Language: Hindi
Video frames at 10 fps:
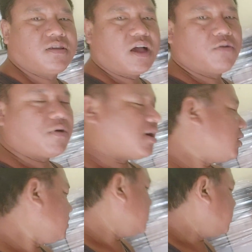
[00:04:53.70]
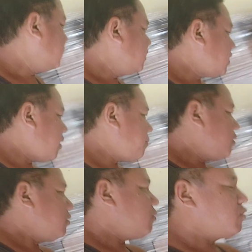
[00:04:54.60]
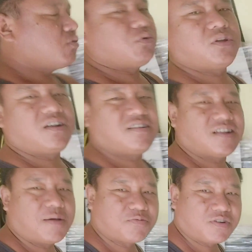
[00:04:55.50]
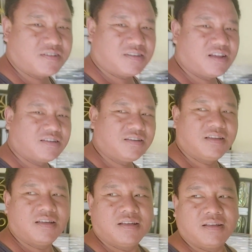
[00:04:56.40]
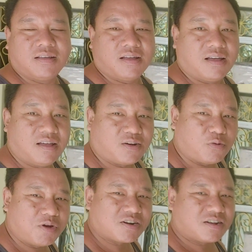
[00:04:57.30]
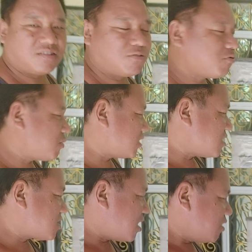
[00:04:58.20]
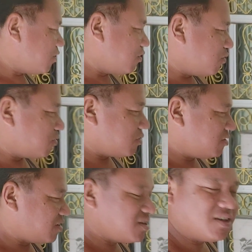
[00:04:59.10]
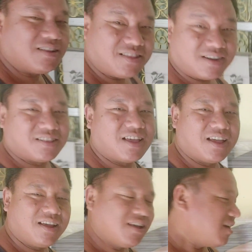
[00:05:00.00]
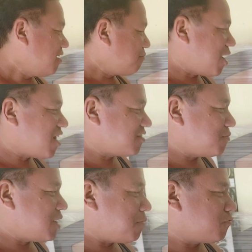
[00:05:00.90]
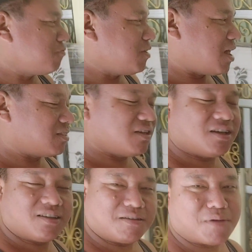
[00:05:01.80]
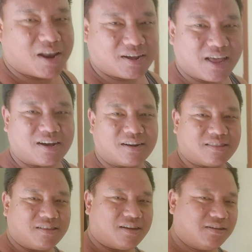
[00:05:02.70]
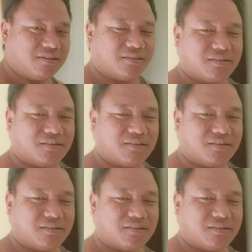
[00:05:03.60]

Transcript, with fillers: दिया हुआ है यहाँ पे तो ये डिजाइन आपको कैसी लगी कमेंट करके ज़रूर बताइएगा और चलिए देखते हैं माला से भी आपको मिलाते हैं कि माला क्या करती है